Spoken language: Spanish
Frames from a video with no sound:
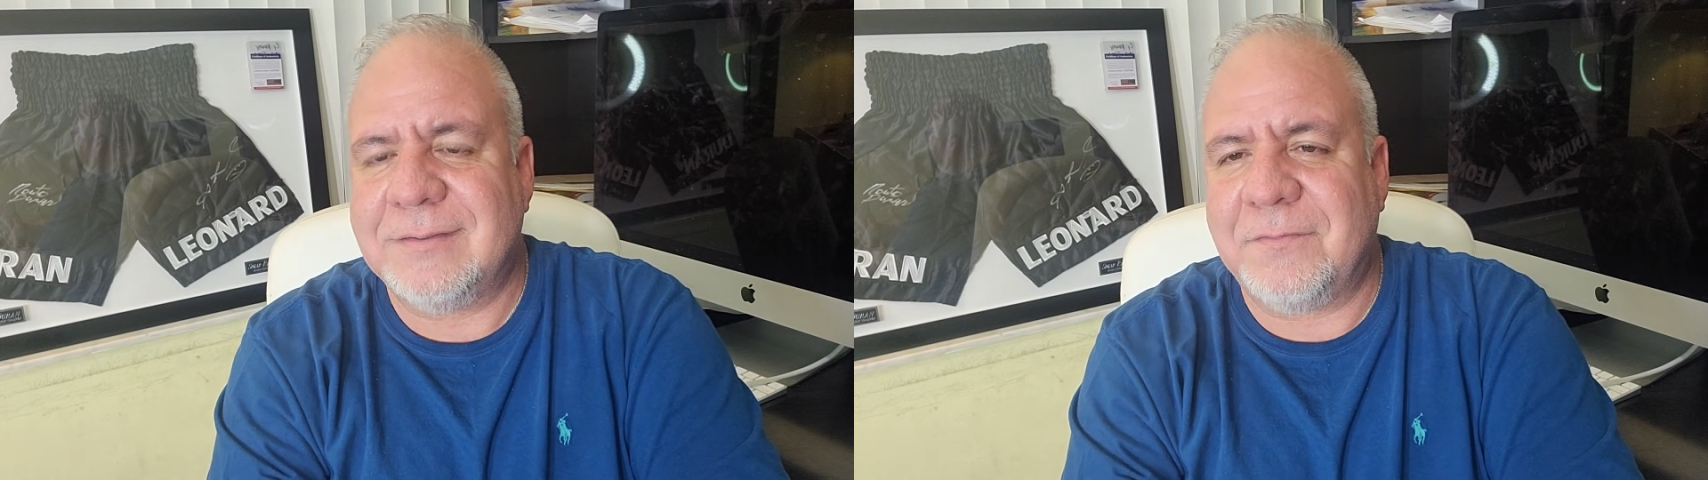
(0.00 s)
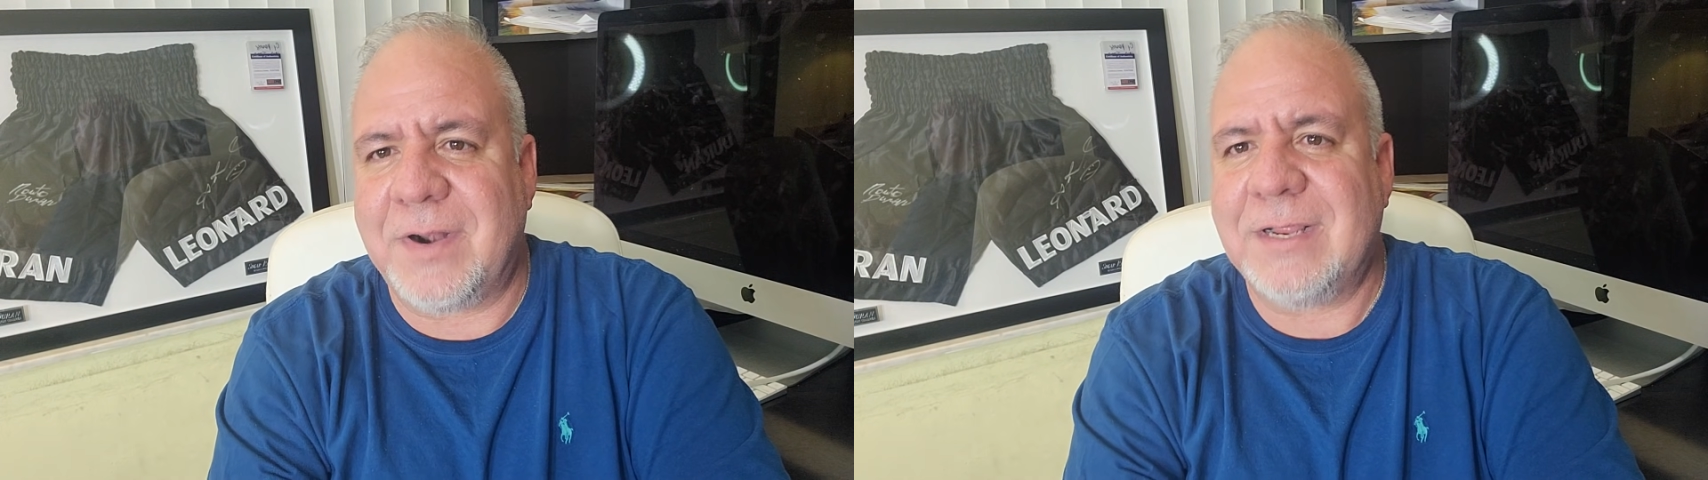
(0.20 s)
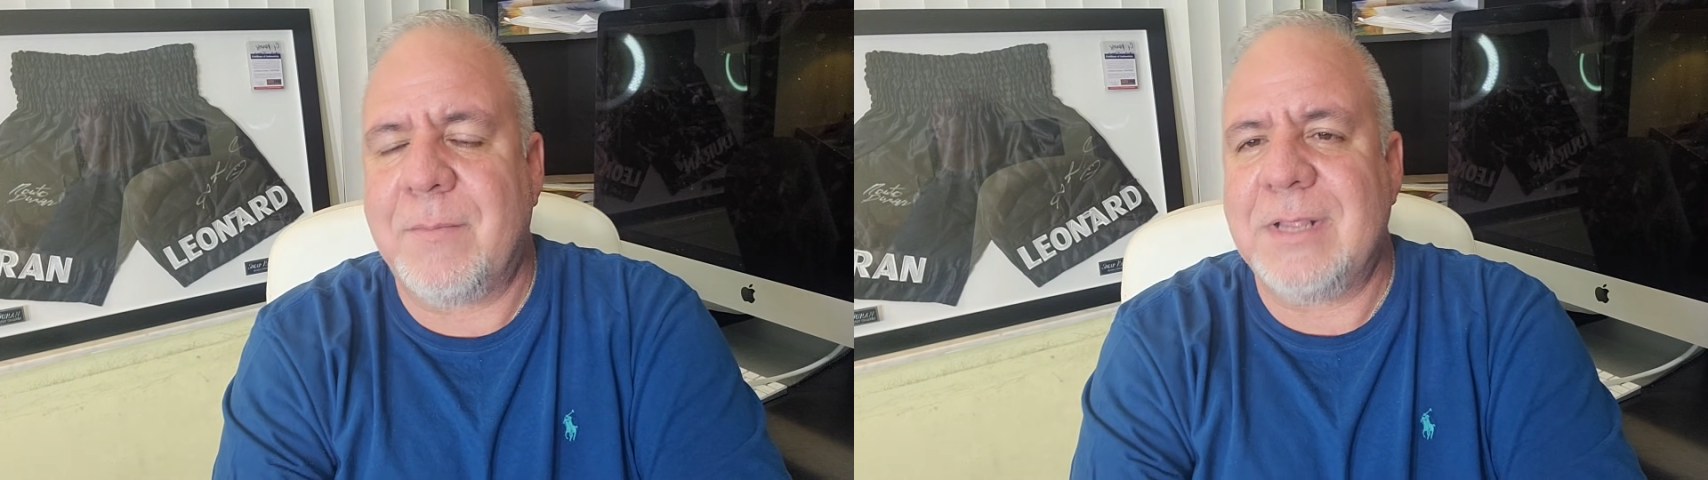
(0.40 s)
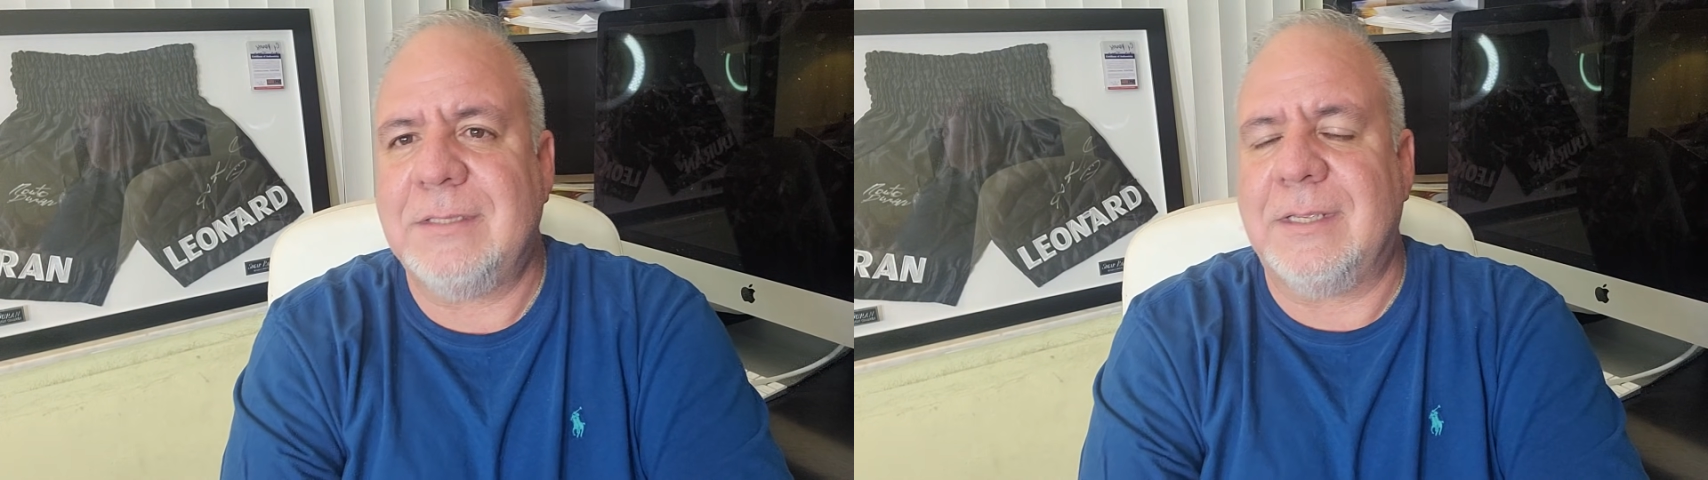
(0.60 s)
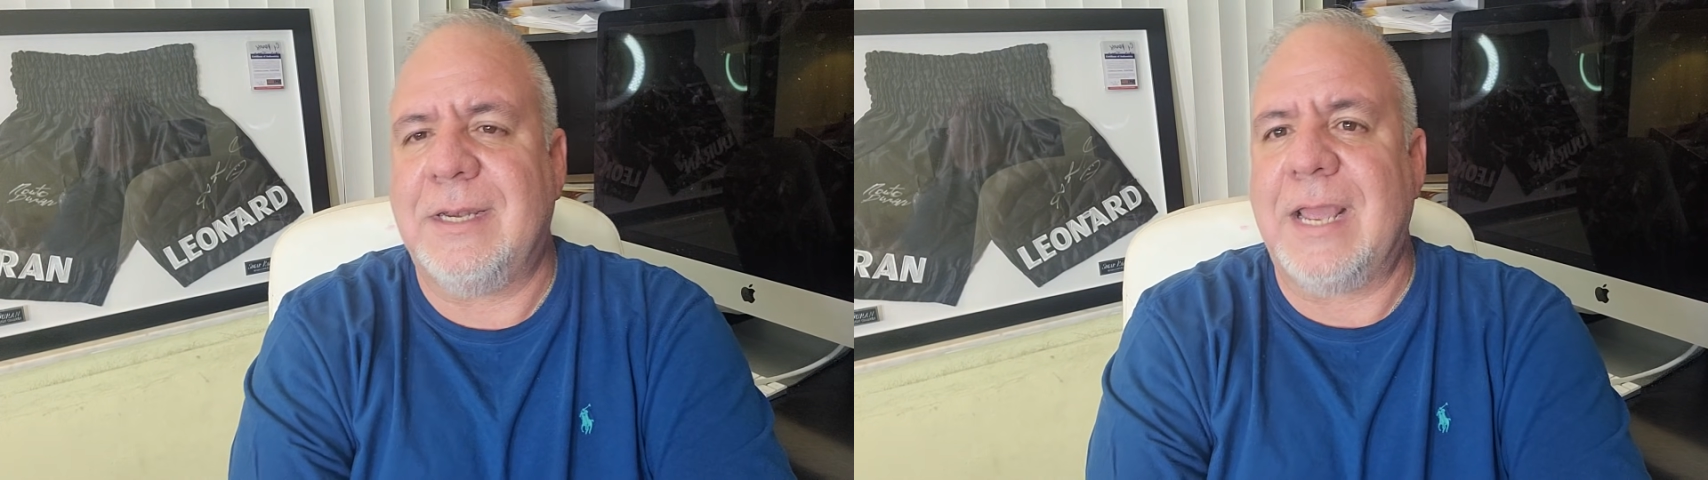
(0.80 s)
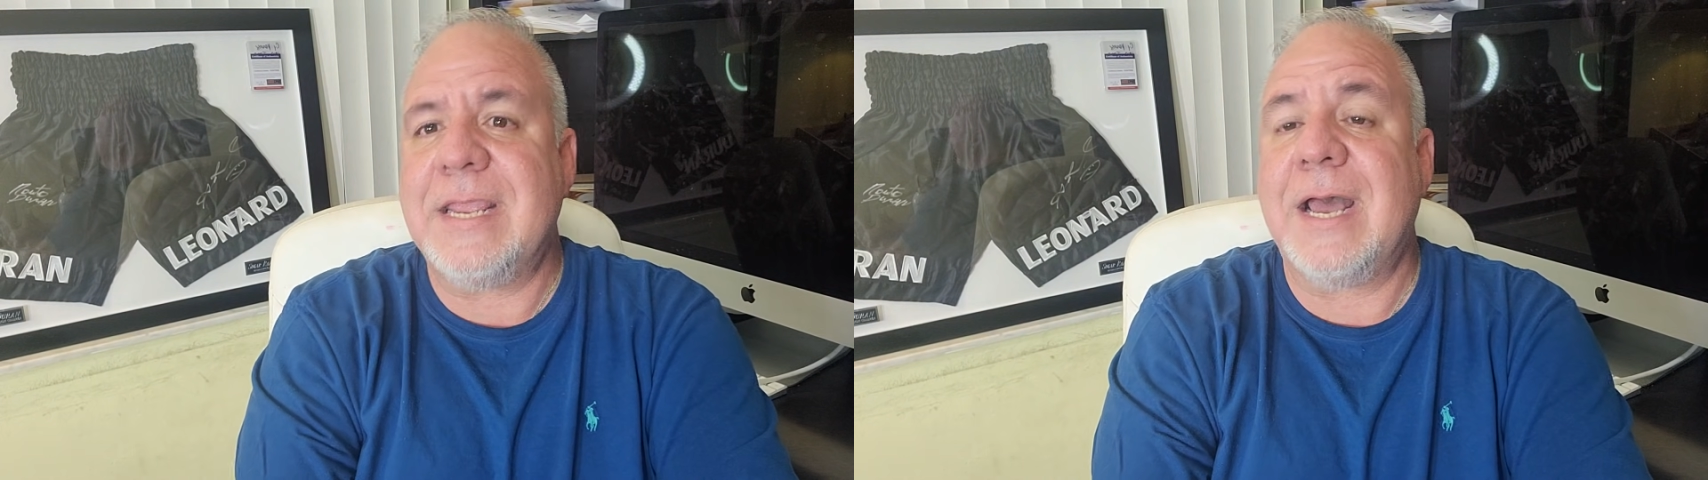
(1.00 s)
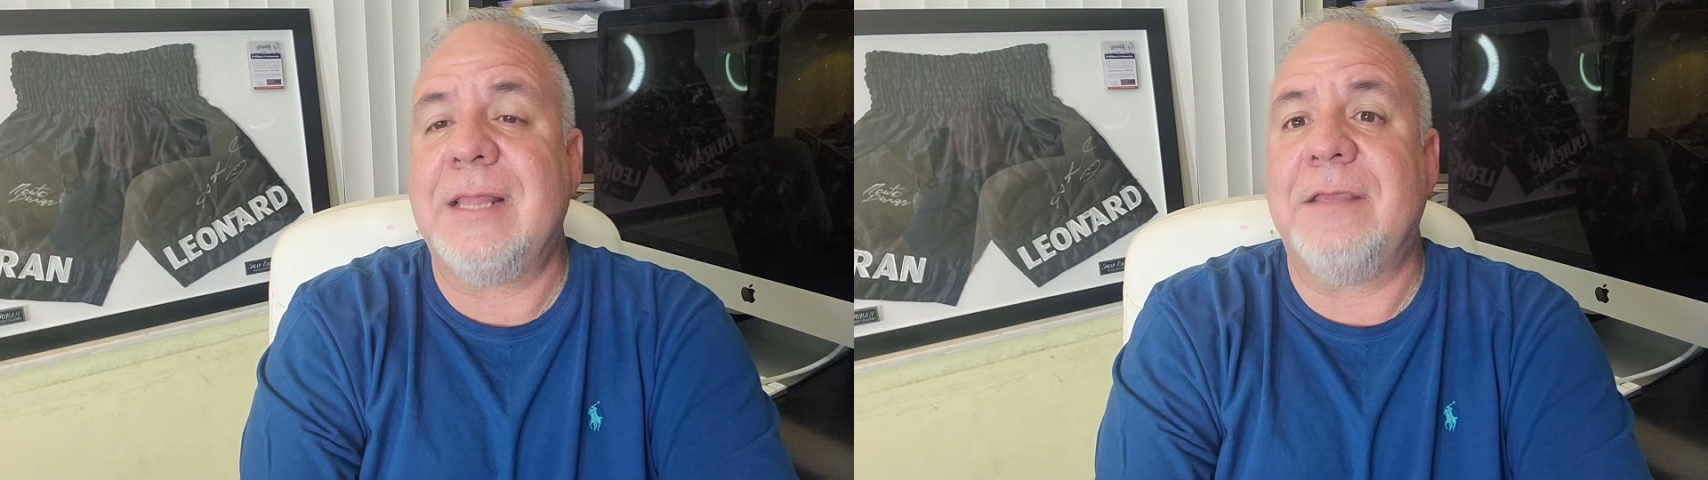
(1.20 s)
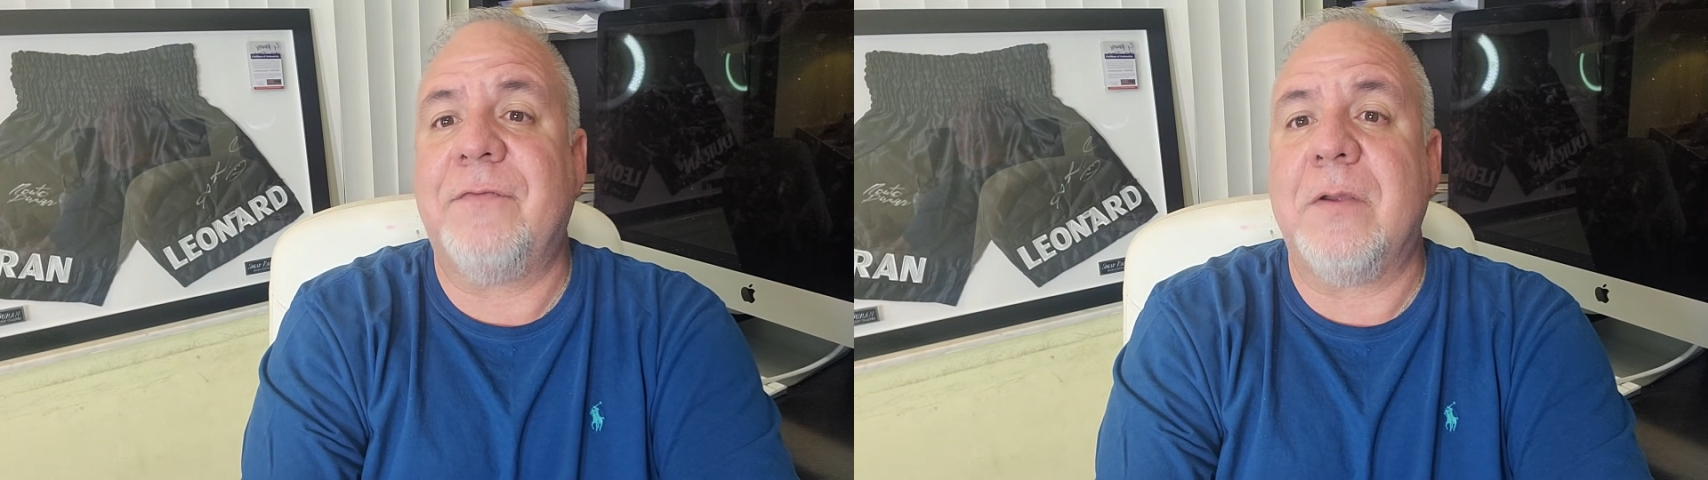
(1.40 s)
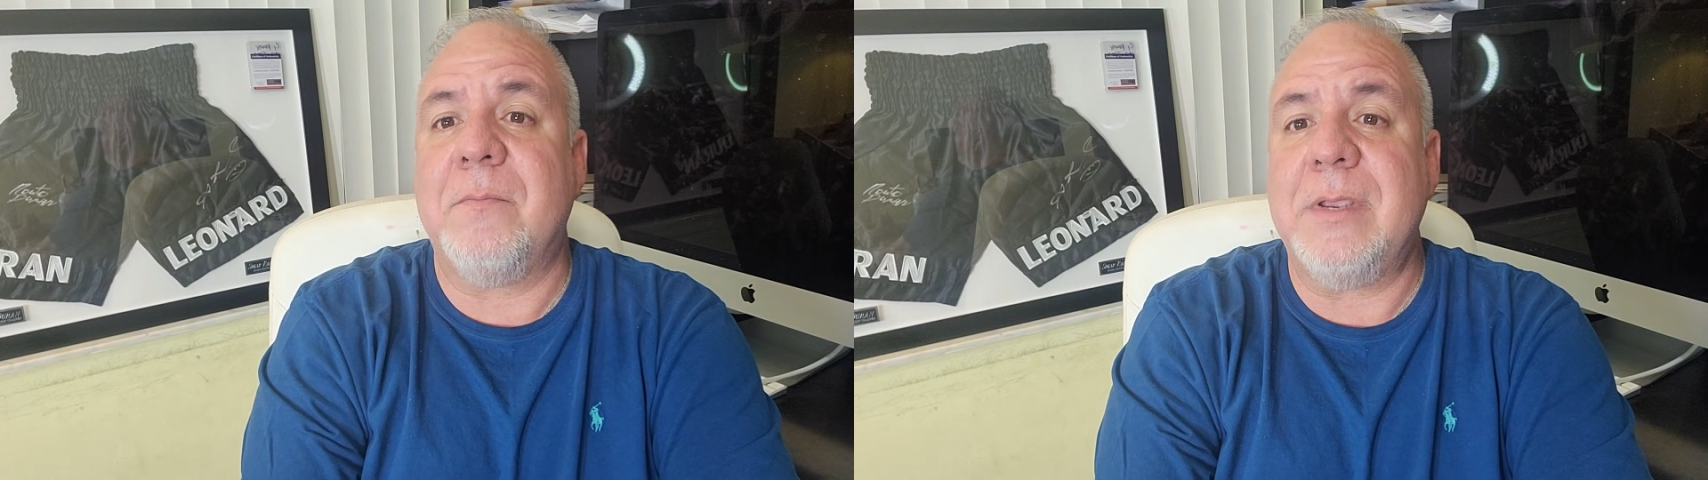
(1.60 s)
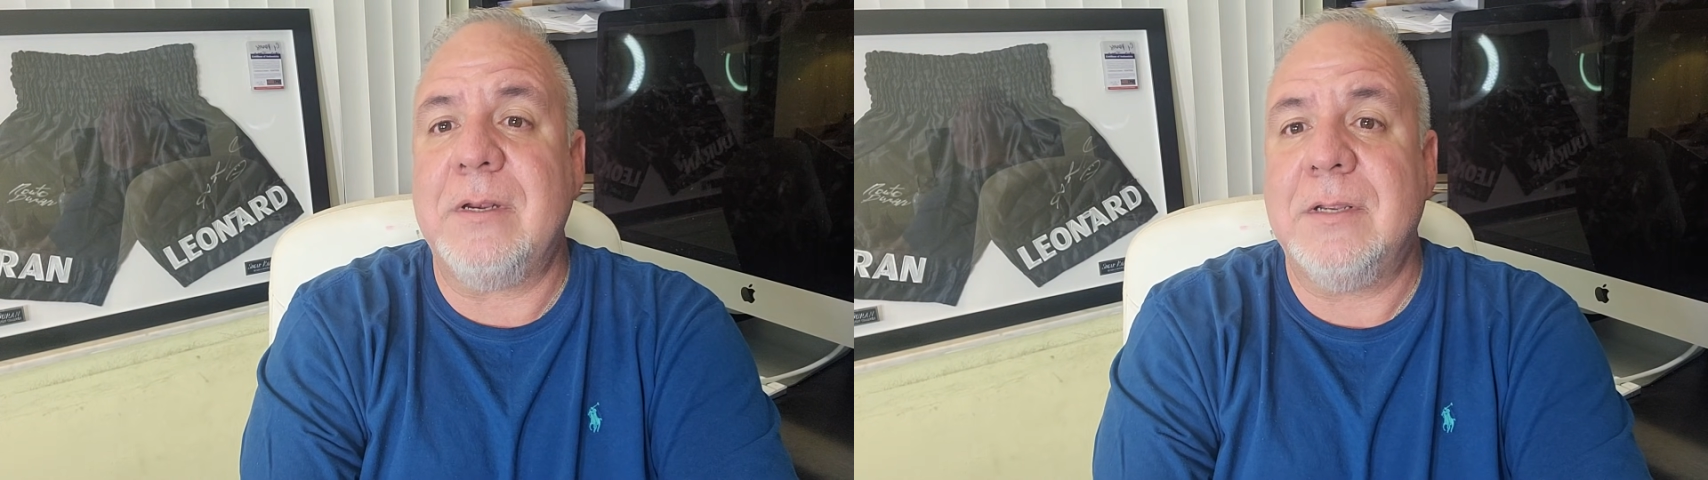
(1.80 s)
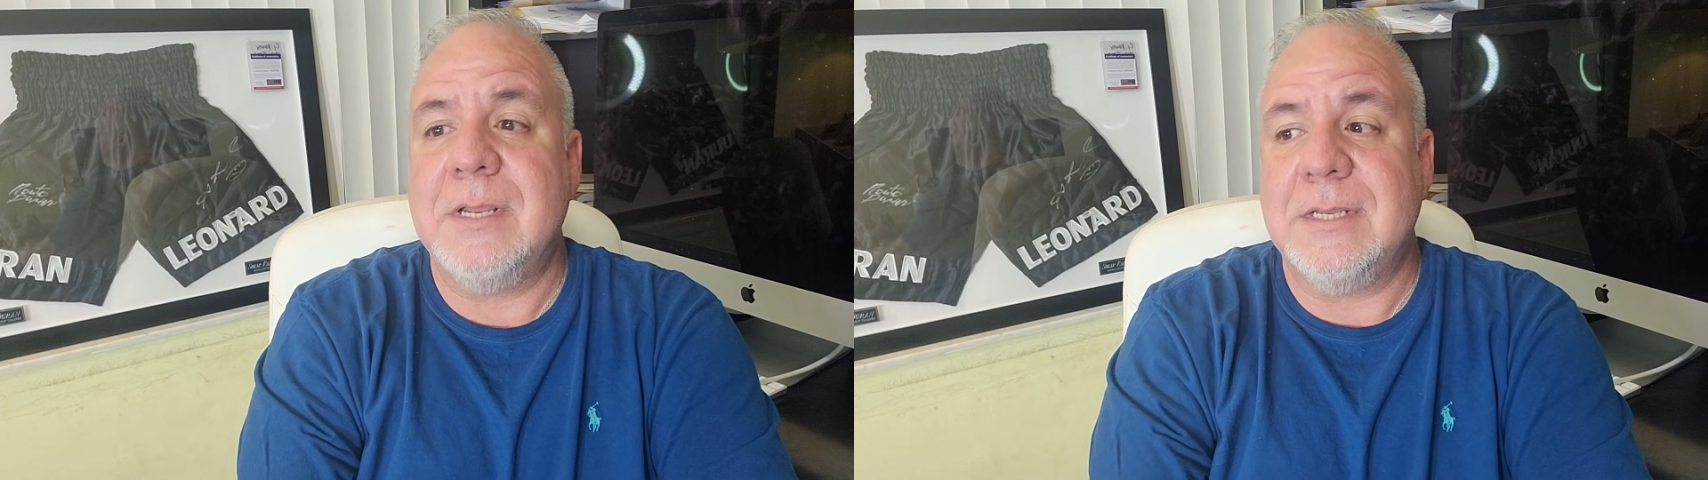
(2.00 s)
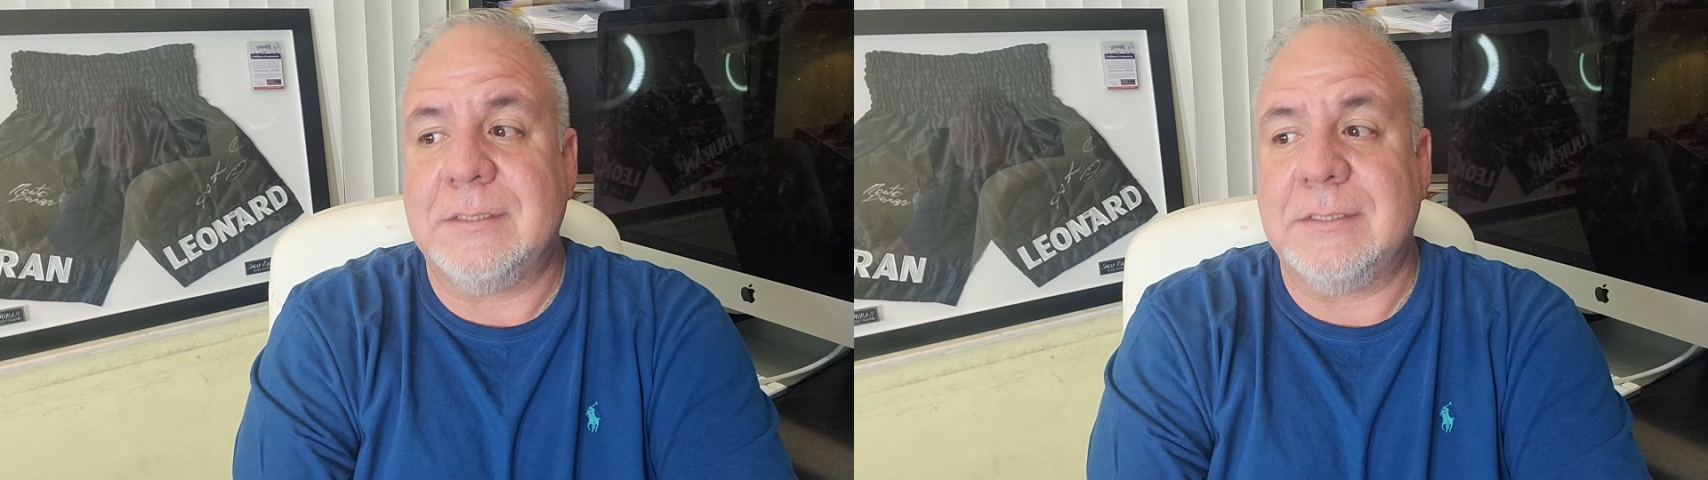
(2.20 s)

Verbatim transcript: Francamente, la hija de Fran Mir